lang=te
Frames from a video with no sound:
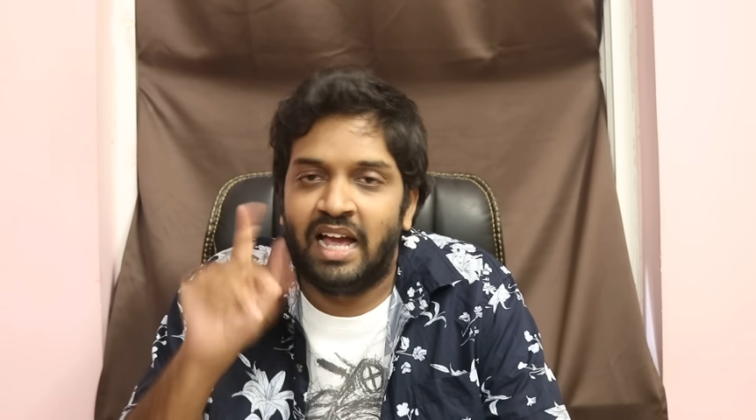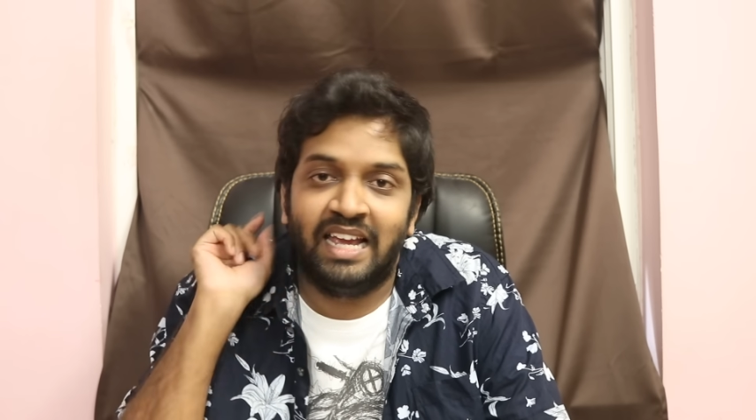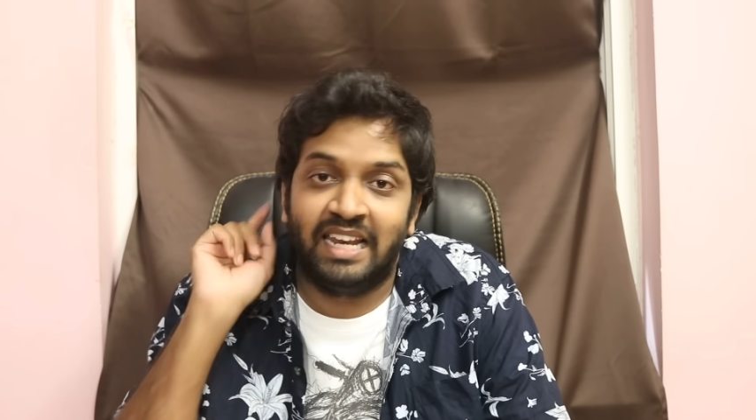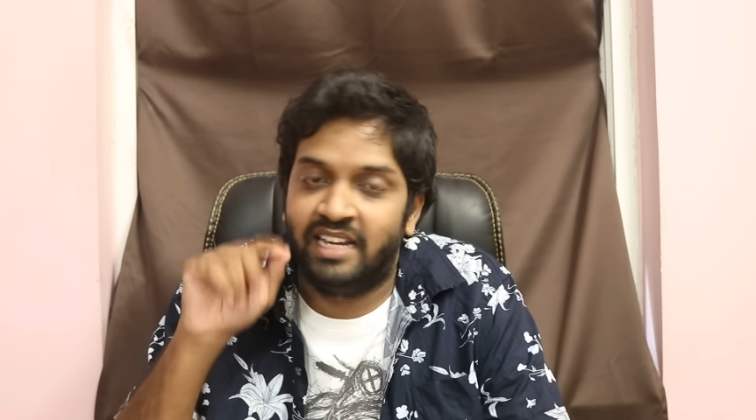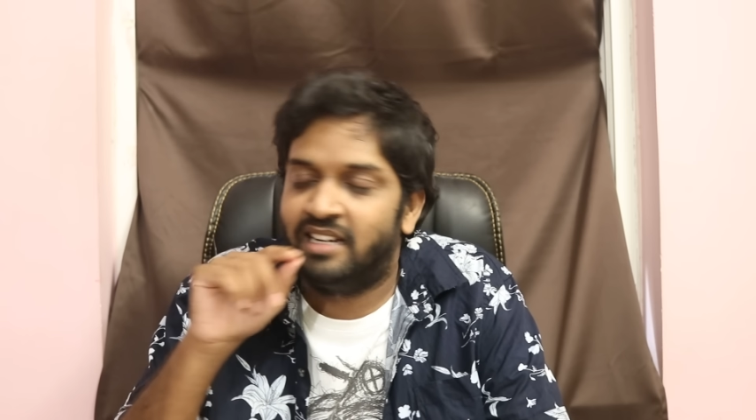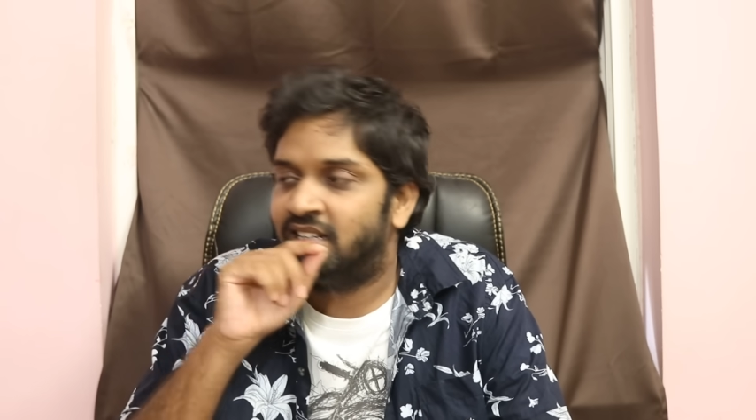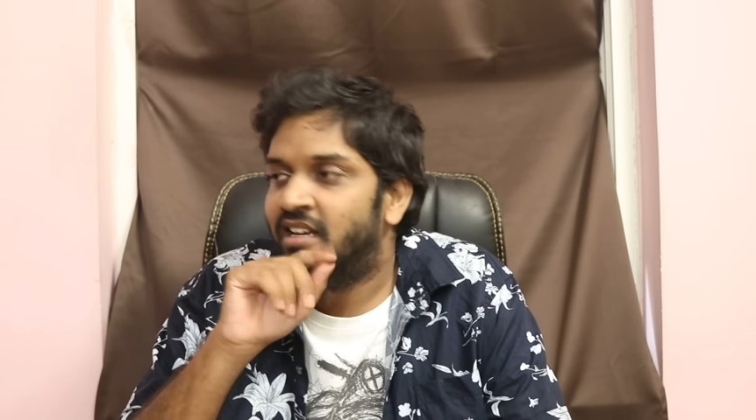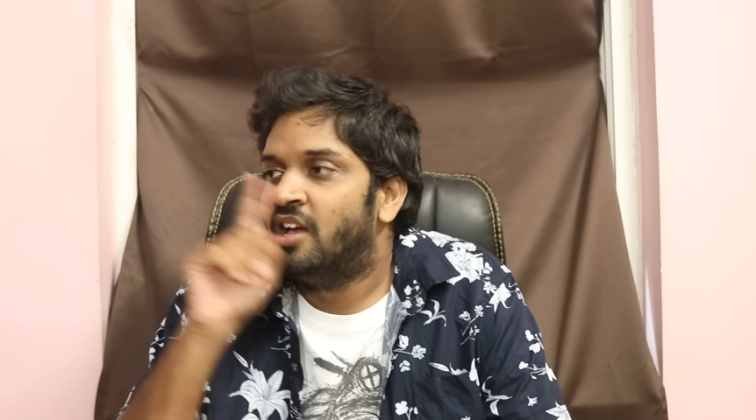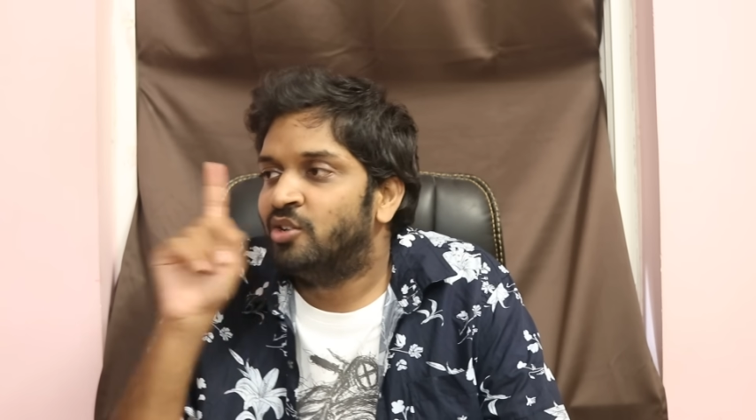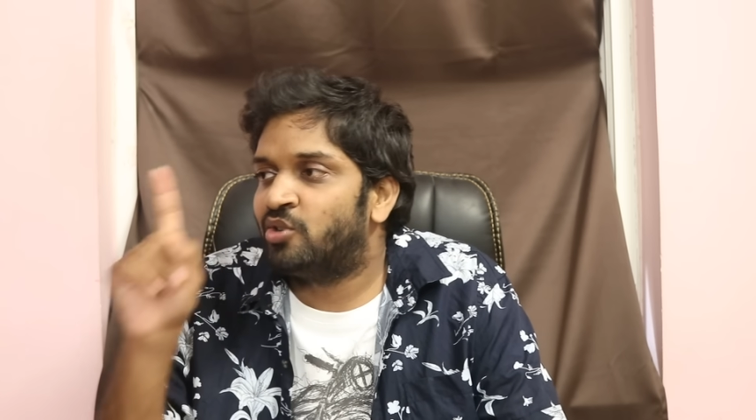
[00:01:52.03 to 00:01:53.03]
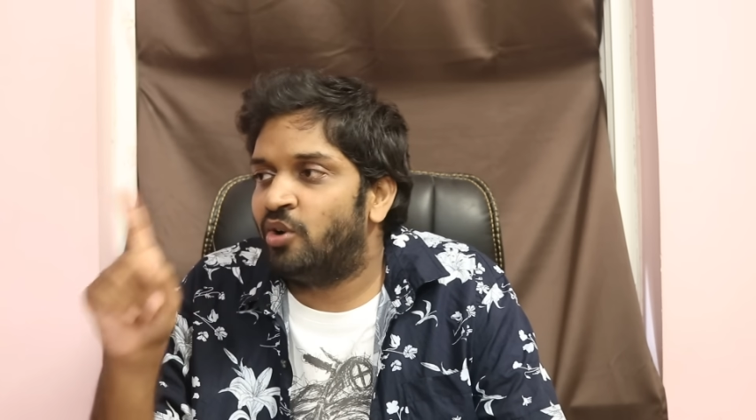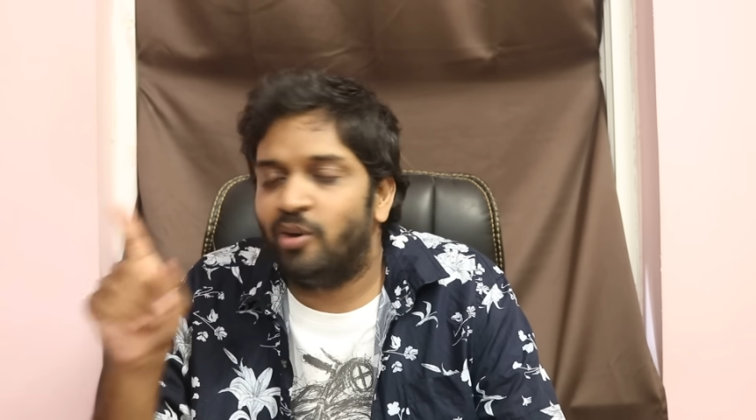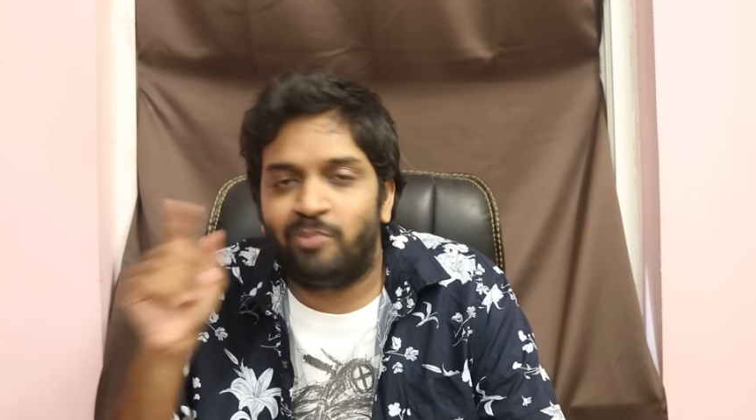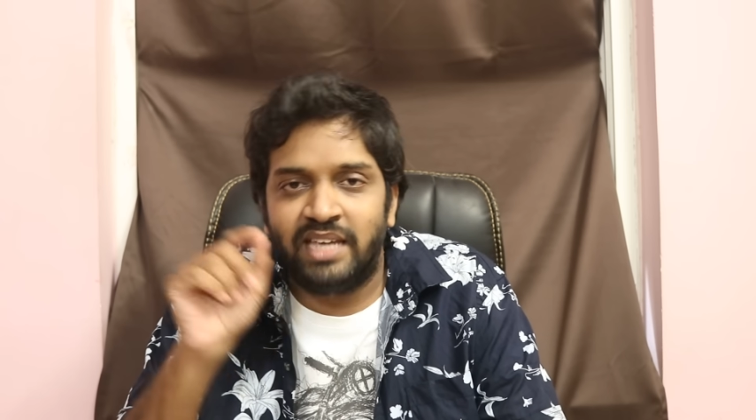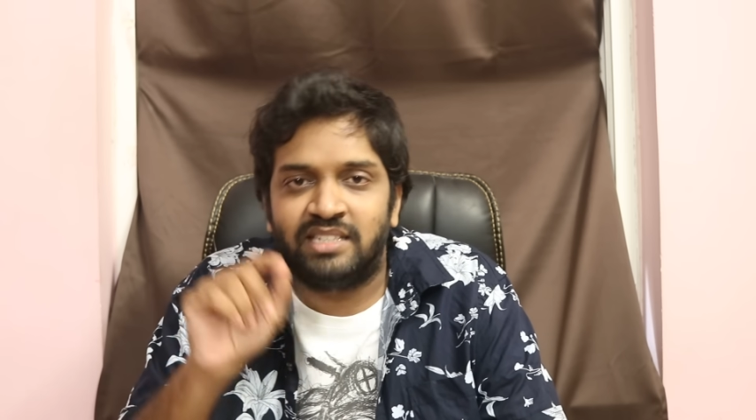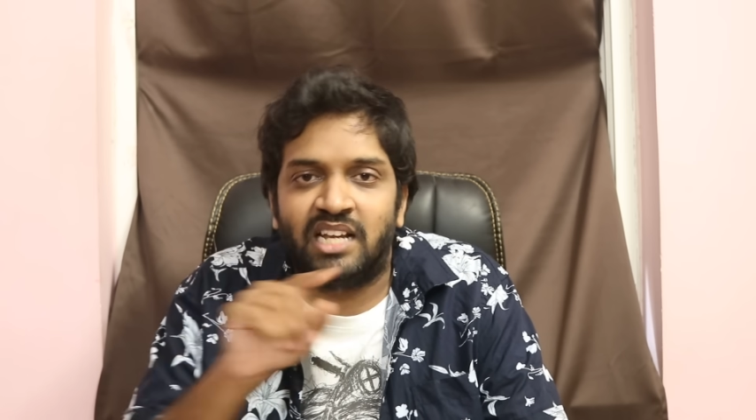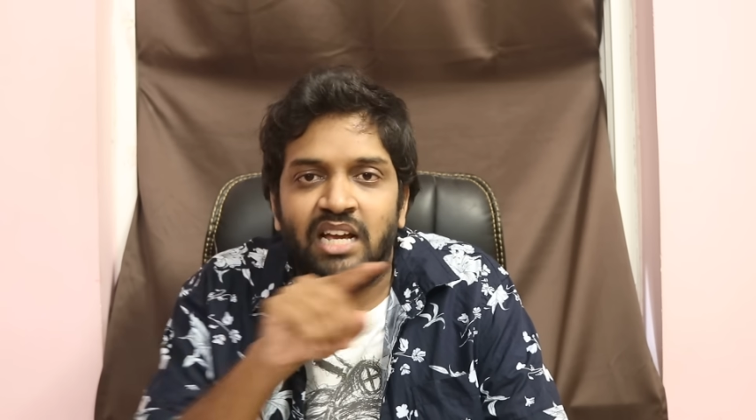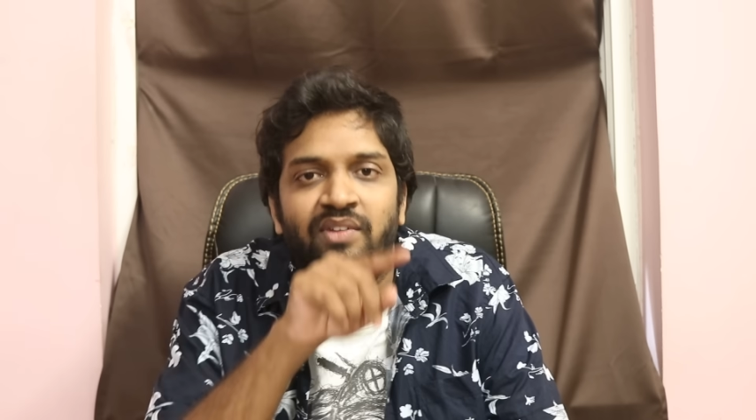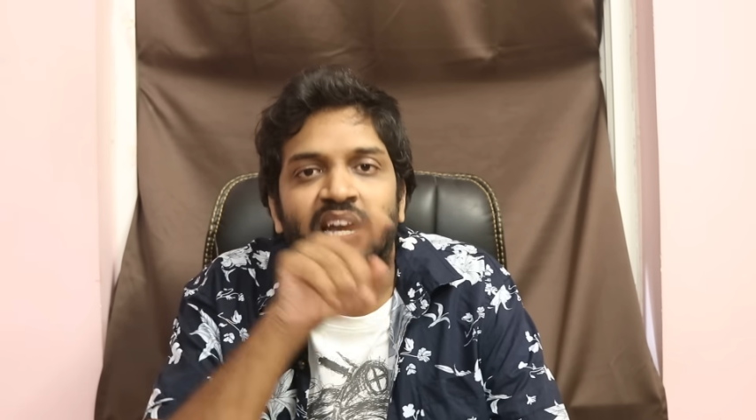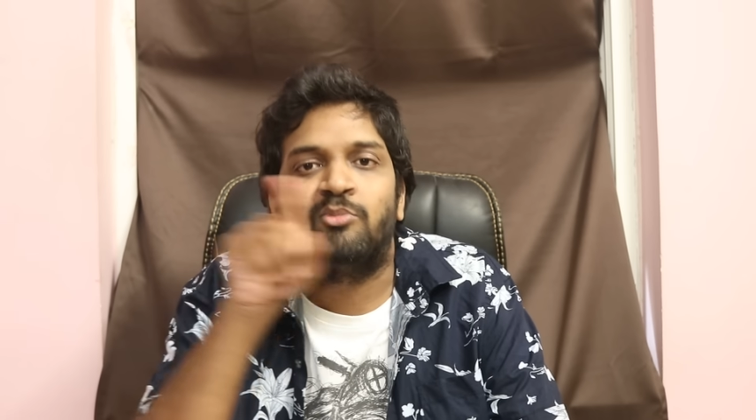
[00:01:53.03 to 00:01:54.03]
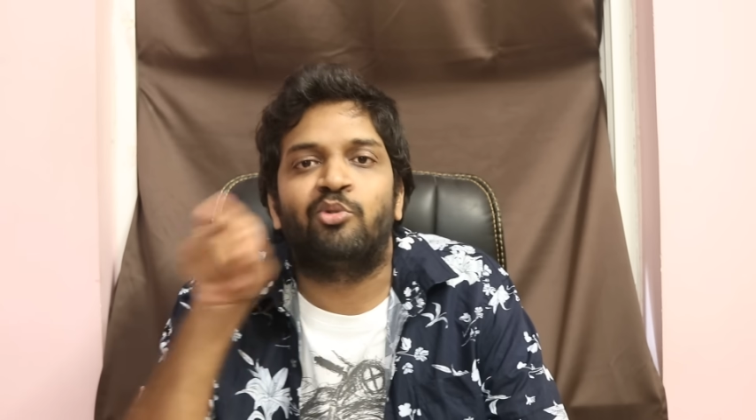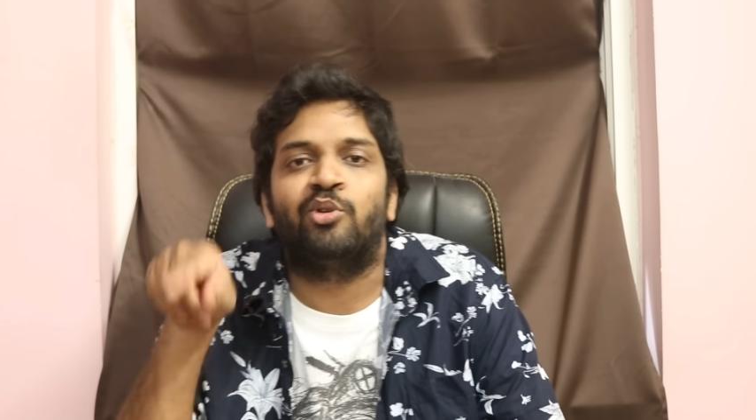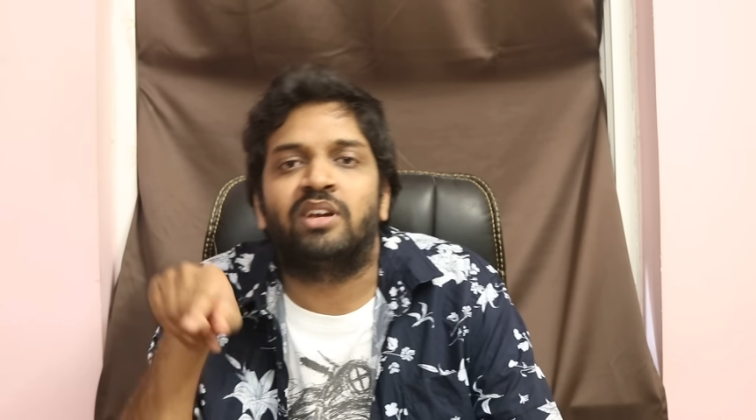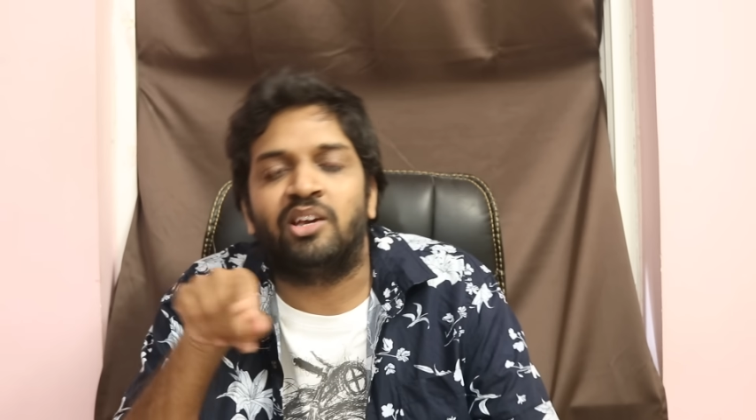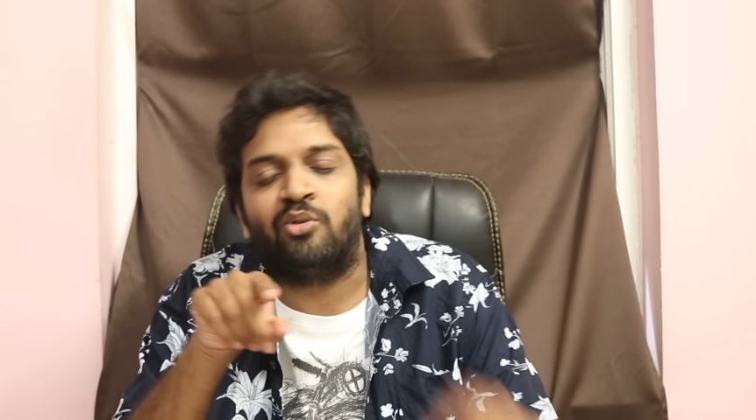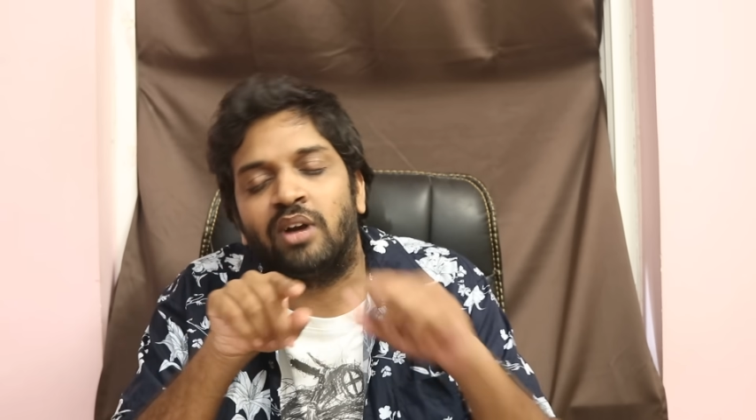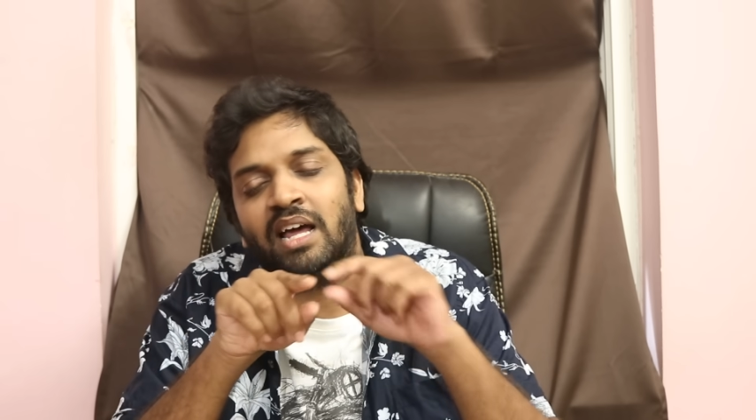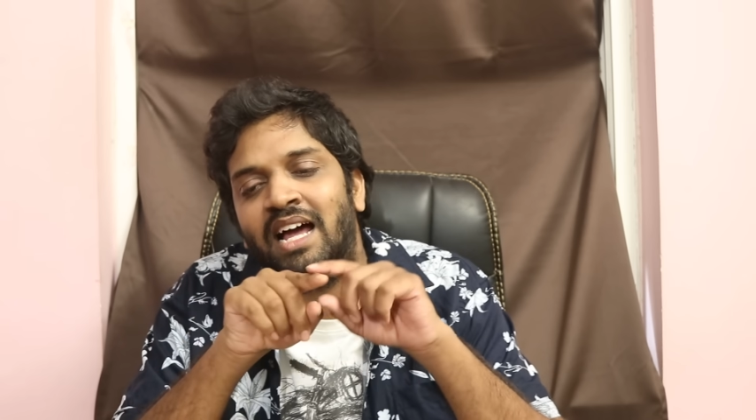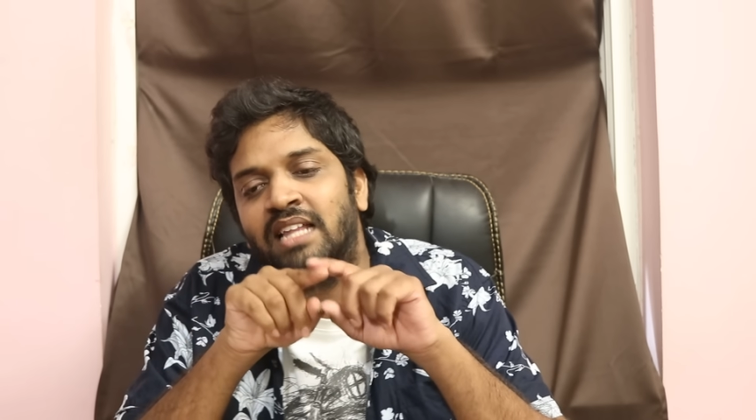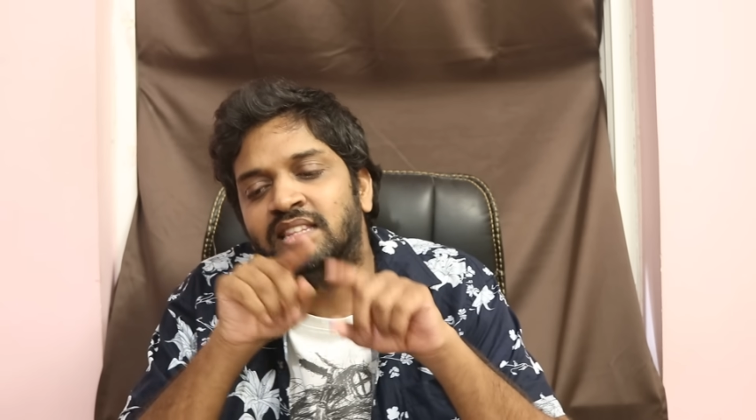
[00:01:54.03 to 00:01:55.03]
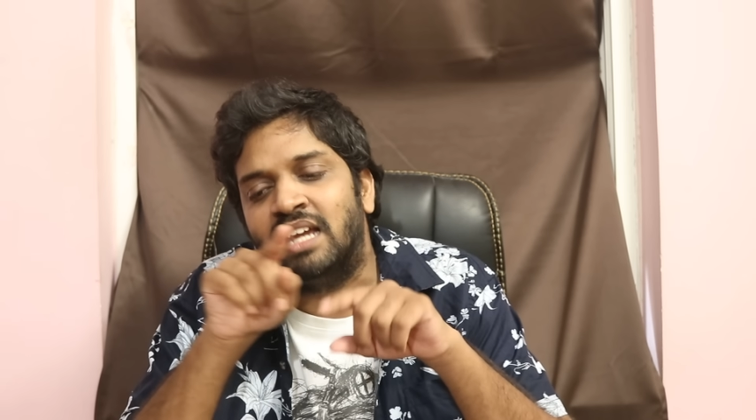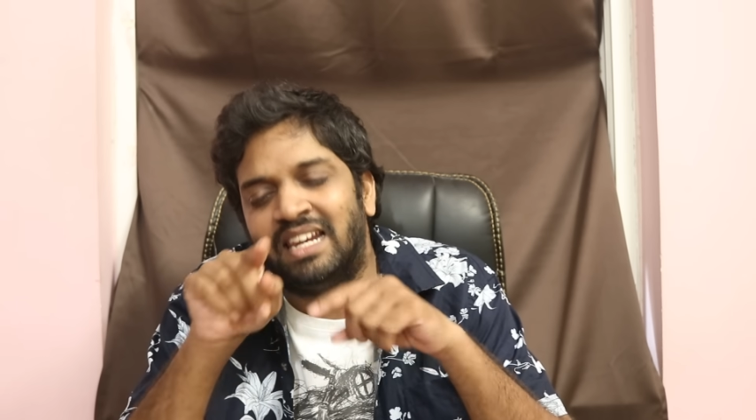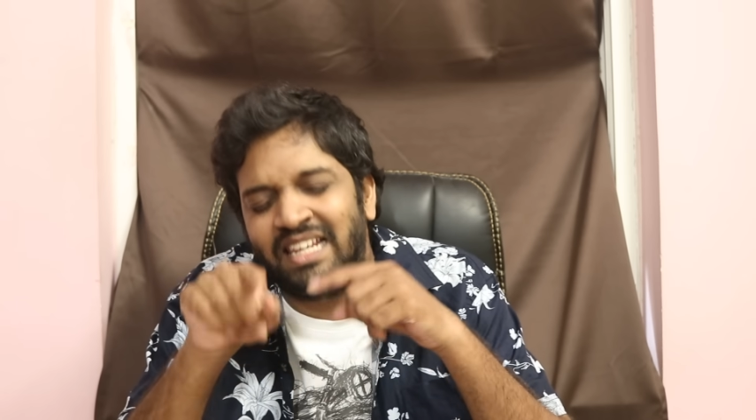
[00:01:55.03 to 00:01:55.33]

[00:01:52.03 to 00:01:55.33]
ఐ లైక్ ఇట్ సో బేసిక్గా వీళ్ళ ముగ్గురికి కూడా అంతే